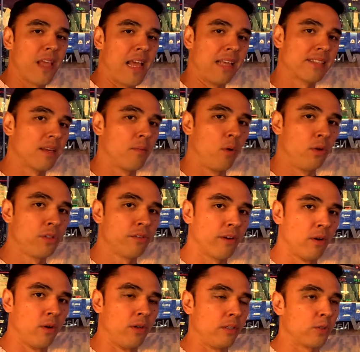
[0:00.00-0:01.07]
essa bolsa de
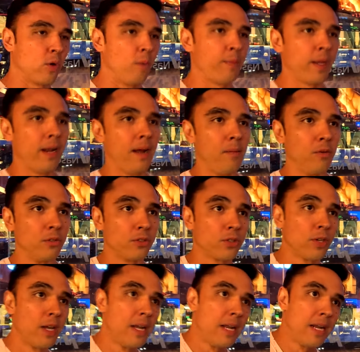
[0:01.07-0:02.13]
valores, operamos
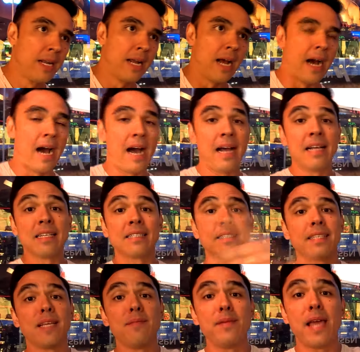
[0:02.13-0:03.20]
a
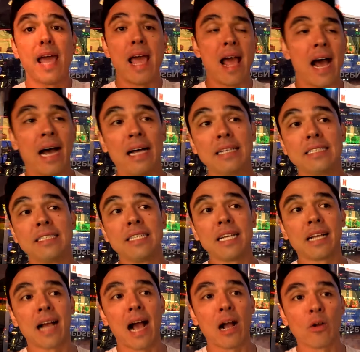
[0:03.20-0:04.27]
CME, a
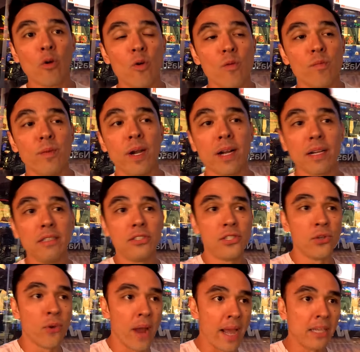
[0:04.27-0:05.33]
Chicago
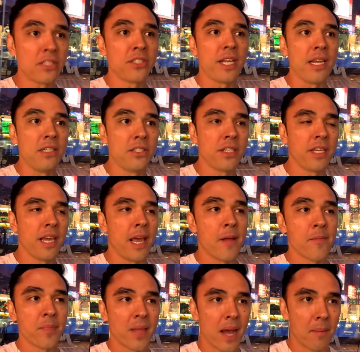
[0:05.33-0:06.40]
Mercantile Exchange, que
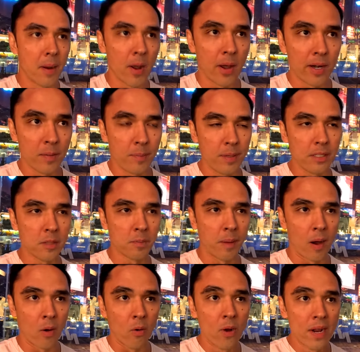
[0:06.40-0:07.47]
é a maior e
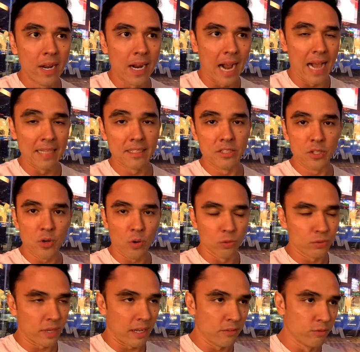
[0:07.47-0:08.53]
principal casa de
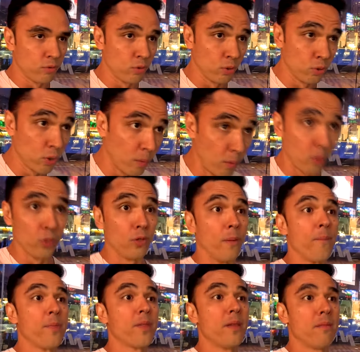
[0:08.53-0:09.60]
contrato futuro do
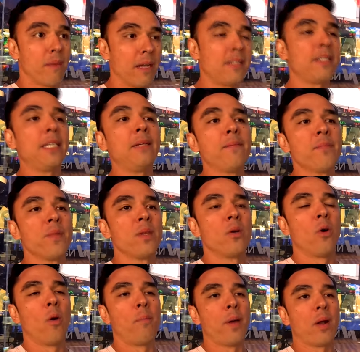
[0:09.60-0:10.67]
mundo, mas sim
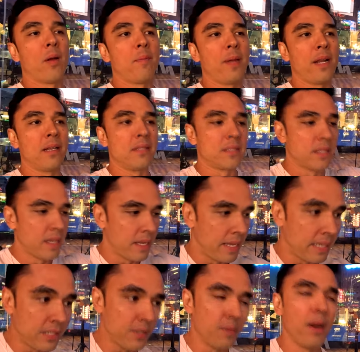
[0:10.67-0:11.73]
opero apenas
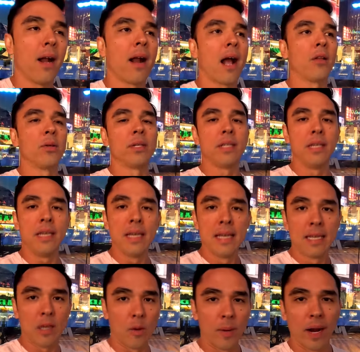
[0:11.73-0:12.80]
este mercado aqui,
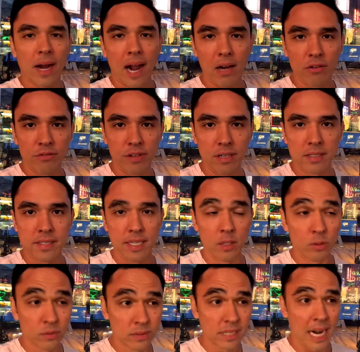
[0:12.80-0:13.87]
que é o mercado
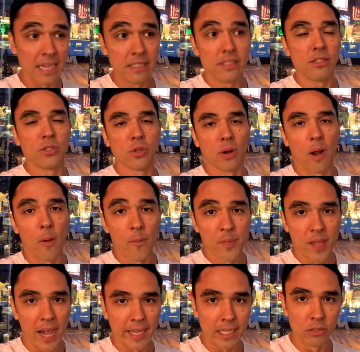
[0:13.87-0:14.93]
financeiro tradicional
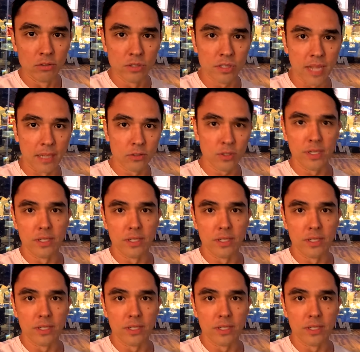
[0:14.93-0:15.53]
aqui dos Estados